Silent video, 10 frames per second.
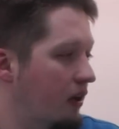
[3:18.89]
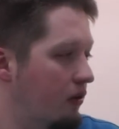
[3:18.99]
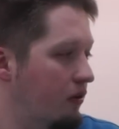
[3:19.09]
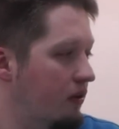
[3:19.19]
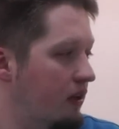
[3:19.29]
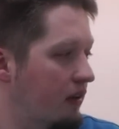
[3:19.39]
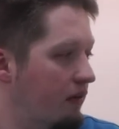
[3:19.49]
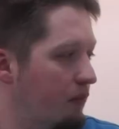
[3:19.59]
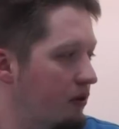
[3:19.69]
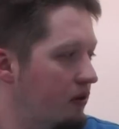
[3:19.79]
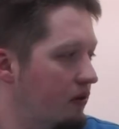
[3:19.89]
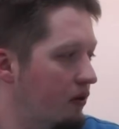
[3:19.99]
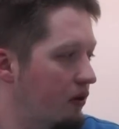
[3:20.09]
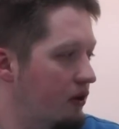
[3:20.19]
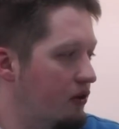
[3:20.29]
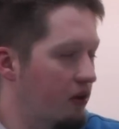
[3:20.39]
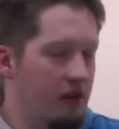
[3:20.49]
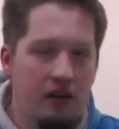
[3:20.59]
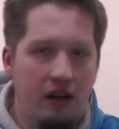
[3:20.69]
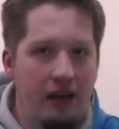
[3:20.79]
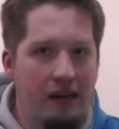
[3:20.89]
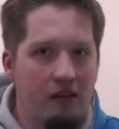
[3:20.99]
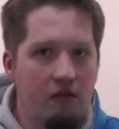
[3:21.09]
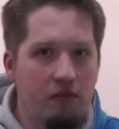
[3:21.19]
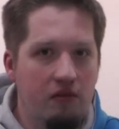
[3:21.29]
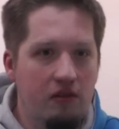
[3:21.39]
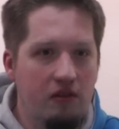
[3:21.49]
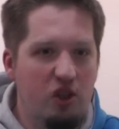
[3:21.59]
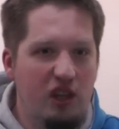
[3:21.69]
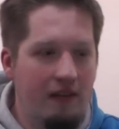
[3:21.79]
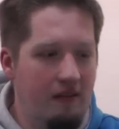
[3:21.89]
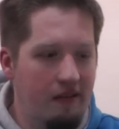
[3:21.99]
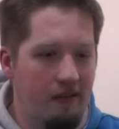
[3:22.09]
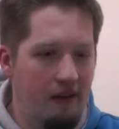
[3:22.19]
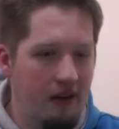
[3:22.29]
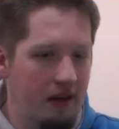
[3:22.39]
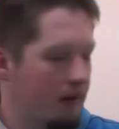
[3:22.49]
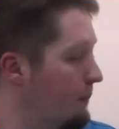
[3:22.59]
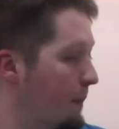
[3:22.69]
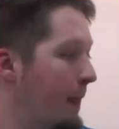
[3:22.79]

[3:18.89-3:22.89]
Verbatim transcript: und äh, wir möchten euch heute ein ganz besonderes Schätzchen zeigen